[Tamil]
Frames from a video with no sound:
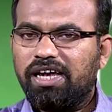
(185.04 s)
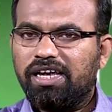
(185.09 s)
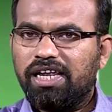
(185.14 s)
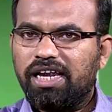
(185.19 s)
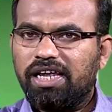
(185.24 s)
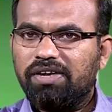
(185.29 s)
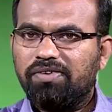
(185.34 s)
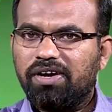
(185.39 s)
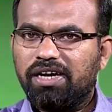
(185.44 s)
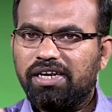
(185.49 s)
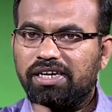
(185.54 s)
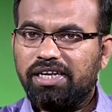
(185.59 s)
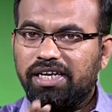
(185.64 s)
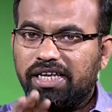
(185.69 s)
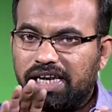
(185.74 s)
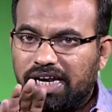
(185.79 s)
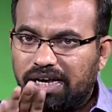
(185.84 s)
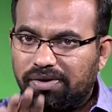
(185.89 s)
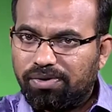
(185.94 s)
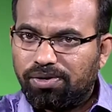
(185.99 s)
இறைவா என்று
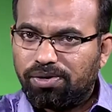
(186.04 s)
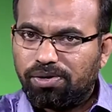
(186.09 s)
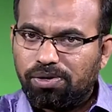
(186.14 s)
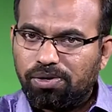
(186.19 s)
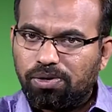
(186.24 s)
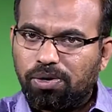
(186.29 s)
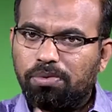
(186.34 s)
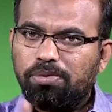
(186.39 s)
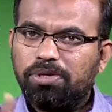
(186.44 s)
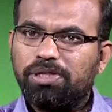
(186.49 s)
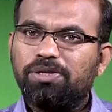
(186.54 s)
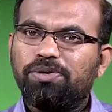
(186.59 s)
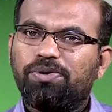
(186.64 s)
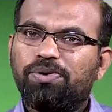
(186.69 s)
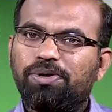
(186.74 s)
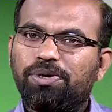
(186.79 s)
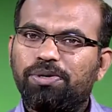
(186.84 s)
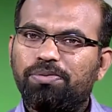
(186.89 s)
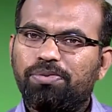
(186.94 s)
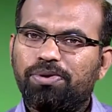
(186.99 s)
இறைவனோடு கோபித்து
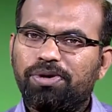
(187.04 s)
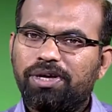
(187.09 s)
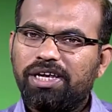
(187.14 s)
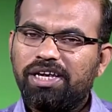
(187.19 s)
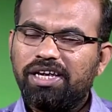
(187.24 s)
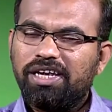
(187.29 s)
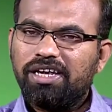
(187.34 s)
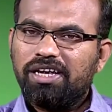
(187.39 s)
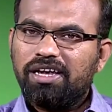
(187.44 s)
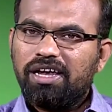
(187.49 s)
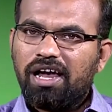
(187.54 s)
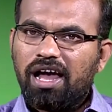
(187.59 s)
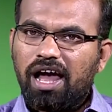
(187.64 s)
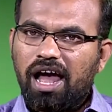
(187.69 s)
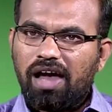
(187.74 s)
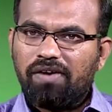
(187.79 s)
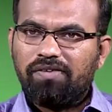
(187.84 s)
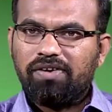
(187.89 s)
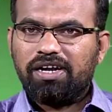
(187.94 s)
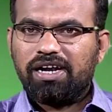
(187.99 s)
கொண்டு போய்
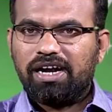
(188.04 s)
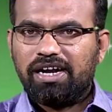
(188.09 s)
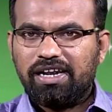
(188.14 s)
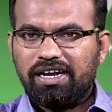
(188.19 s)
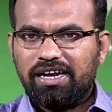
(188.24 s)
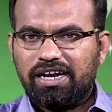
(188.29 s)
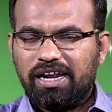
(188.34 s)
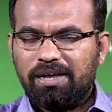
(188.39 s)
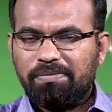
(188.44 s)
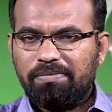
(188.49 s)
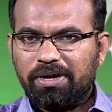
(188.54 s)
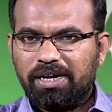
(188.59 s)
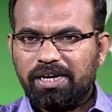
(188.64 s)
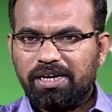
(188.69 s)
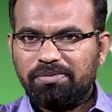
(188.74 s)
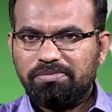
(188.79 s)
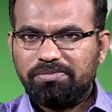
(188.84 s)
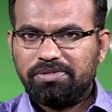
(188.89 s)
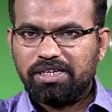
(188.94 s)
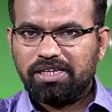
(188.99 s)
அவர் கடலிலே
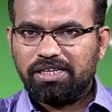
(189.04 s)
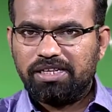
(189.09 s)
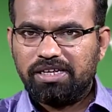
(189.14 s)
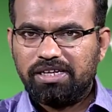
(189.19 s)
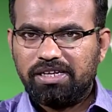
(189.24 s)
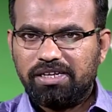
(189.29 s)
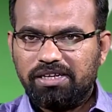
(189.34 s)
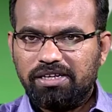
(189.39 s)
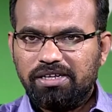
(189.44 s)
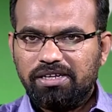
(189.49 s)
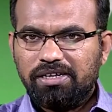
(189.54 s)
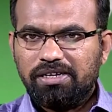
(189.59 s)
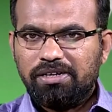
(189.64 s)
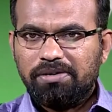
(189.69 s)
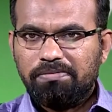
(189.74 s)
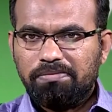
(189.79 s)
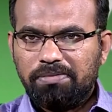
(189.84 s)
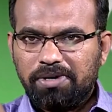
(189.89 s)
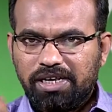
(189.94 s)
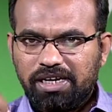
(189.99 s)
பயணம் செய்து
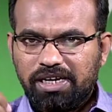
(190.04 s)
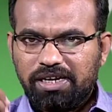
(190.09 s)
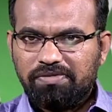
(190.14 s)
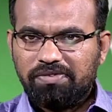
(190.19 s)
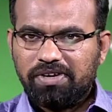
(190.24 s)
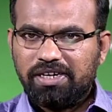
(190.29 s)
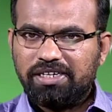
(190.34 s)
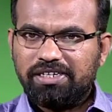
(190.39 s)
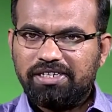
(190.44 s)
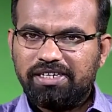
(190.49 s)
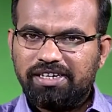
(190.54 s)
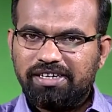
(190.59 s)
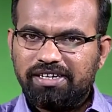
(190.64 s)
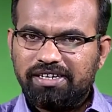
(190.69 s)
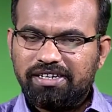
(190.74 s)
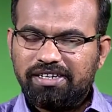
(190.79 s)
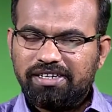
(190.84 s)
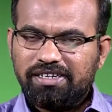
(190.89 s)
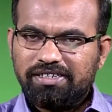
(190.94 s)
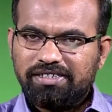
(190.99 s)
மீனின் வயிற்றில்
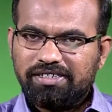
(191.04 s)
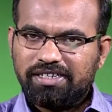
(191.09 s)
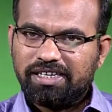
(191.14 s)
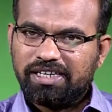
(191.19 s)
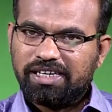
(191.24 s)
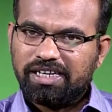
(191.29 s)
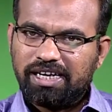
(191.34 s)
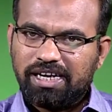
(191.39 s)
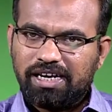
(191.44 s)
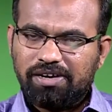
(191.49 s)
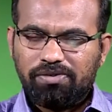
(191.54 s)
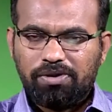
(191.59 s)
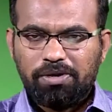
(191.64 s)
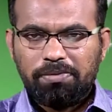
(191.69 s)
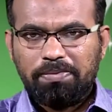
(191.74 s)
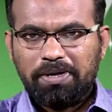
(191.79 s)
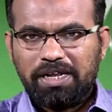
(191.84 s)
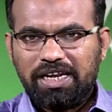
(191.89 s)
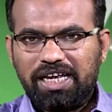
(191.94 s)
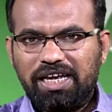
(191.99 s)
சிக்கிய ஒரு
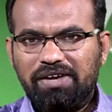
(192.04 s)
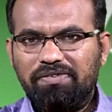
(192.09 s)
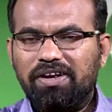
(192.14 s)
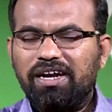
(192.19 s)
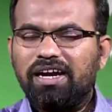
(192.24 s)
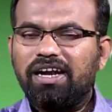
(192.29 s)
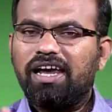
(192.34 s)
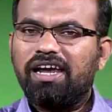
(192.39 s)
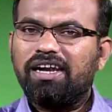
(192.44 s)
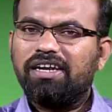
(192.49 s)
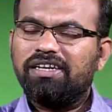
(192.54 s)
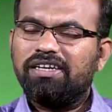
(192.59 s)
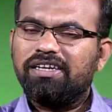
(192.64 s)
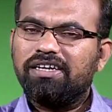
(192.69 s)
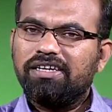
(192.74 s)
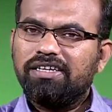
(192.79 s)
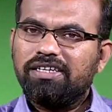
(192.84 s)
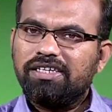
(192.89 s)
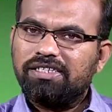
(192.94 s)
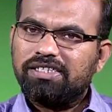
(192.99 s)
பெரிய வரலாறு
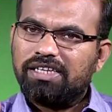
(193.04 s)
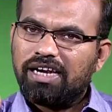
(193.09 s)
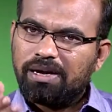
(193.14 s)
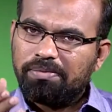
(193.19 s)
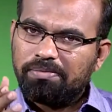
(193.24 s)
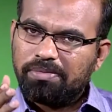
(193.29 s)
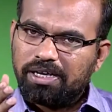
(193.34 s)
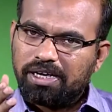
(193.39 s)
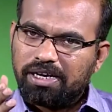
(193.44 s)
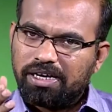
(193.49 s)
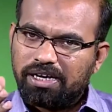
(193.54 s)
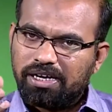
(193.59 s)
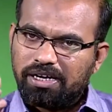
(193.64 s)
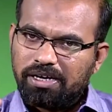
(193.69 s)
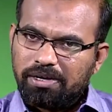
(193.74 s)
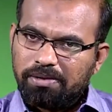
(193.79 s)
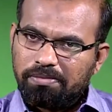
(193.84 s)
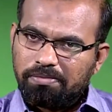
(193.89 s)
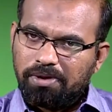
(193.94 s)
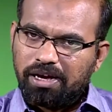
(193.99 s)
இஸ்லாமிய
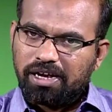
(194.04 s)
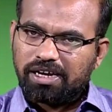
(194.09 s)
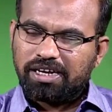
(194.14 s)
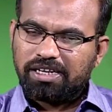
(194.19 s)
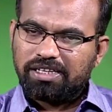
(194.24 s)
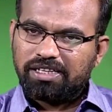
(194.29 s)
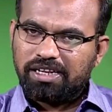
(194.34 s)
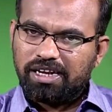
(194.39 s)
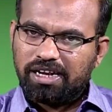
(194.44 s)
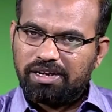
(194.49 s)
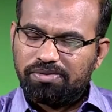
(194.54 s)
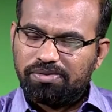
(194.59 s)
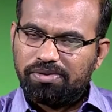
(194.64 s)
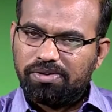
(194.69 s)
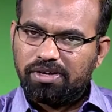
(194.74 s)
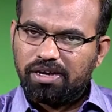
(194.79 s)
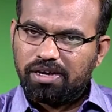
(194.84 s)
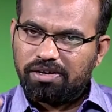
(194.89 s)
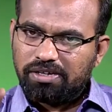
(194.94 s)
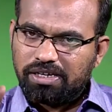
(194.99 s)
மார்க்கத்திலே
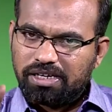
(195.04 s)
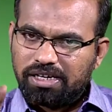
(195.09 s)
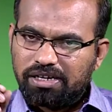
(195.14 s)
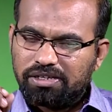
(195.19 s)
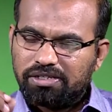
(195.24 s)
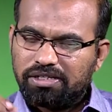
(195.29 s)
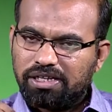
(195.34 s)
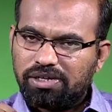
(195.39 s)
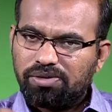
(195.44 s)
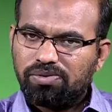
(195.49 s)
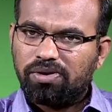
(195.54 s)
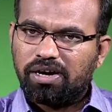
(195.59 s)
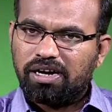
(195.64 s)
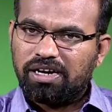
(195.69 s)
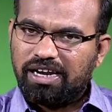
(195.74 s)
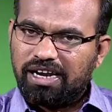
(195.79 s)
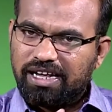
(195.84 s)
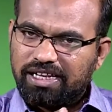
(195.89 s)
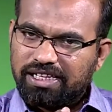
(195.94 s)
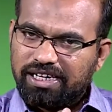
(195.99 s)
உண்டு நீங்கள்
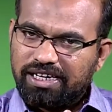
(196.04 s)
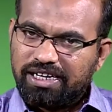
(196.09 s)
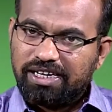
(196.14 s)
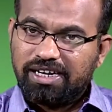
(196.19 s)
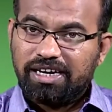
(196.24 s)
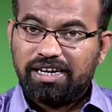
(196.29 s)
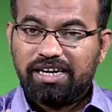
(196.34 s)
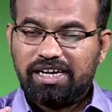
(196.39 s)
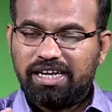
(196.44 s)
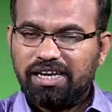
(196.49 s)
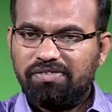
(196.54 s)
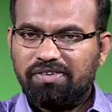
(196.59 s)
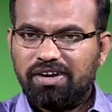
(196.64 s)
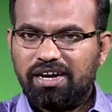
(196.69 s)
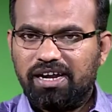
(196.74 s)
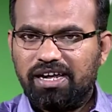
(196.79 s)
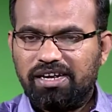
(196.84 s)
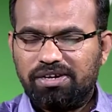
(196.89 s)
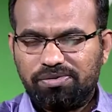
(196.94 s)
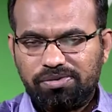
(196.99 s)
திருக்குறானிலே அந்த நீண்ட நெடிய
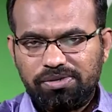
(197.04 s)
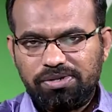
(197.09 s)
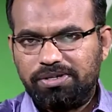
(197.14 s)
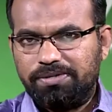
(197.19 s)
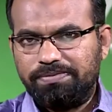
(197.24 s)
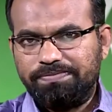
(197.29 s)
வரலாறு உண்டு